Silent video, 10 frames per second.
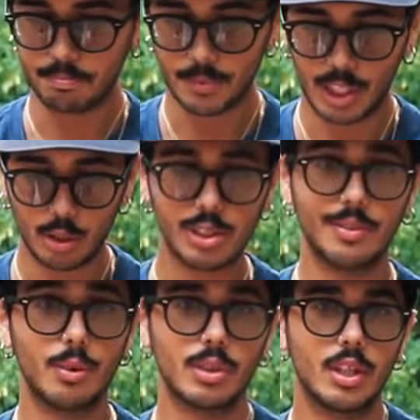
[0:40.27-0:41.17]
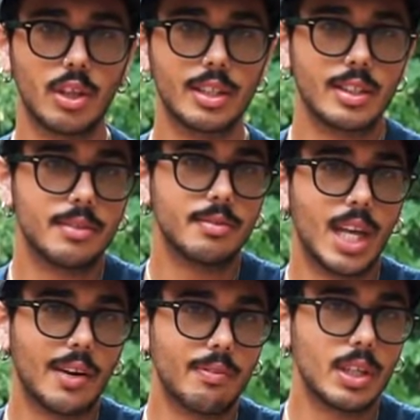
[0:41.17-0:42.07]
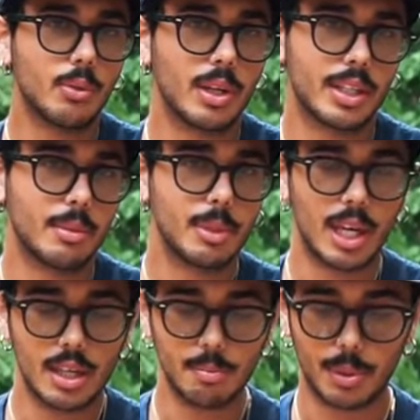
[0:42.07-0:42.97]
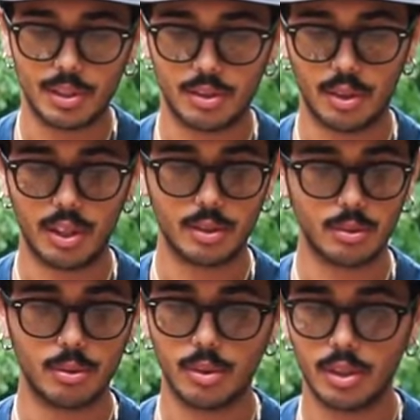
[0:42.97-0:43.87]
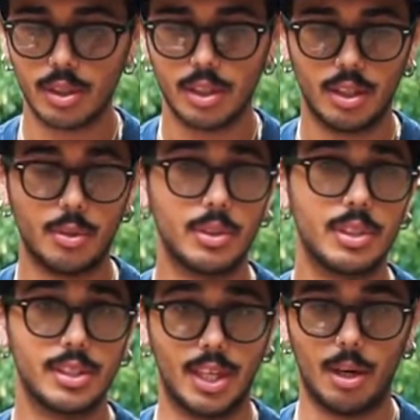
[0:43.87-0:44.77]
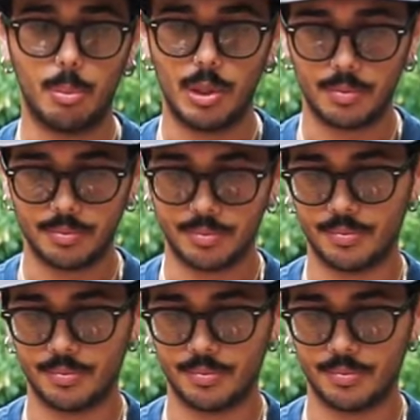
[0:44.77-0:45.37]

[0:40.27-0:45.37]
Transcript: Credo sia venuta l'ora di darvi qualche mia impressione su queste scarpe.